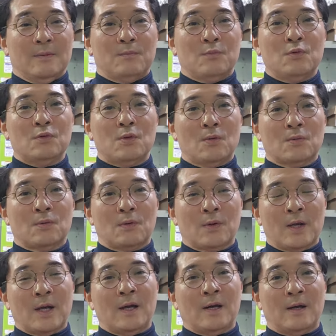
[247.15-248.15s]
물총
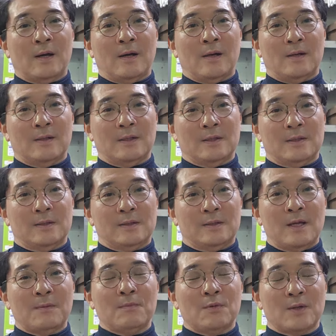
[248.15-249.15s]
조개가
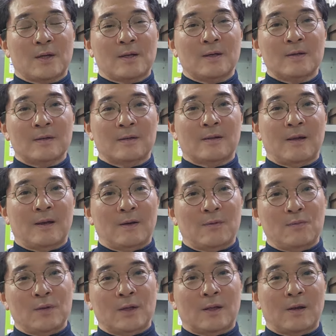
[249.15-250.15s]
생물이 끓을 때
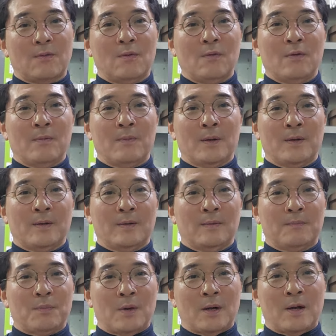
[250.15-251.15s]
위에 딱 올리면은
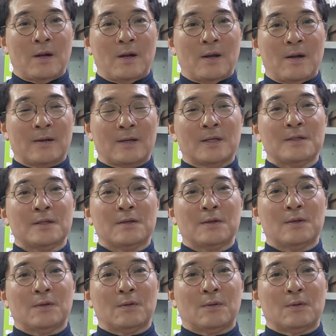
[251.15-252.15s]
막 같이
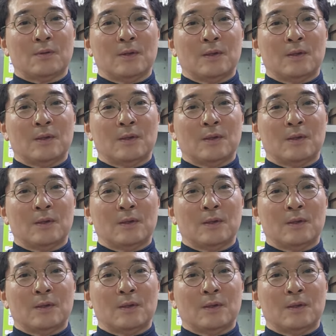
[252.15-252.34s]
끓여도